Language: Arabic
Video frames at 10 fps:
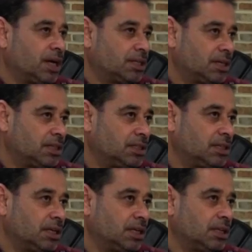لهذا
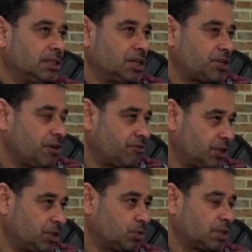النادي اللي نشا
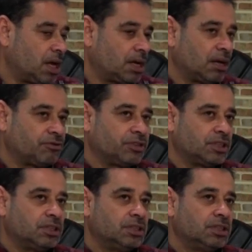فيه وترعرع
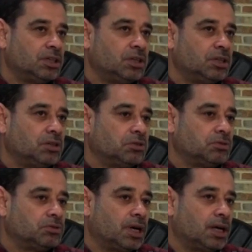فيه
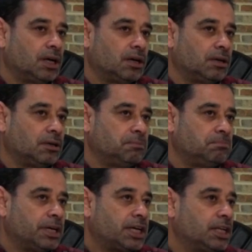
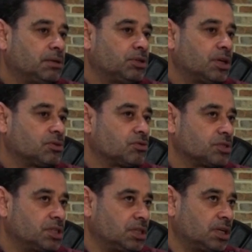وما كان بينقصه
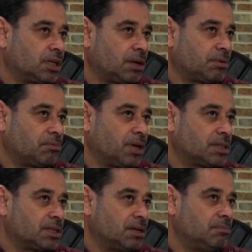شيء الكابتن
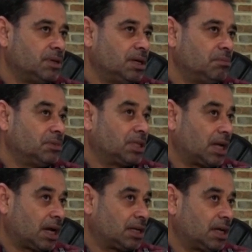باسم من
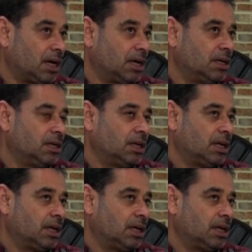الاخلاق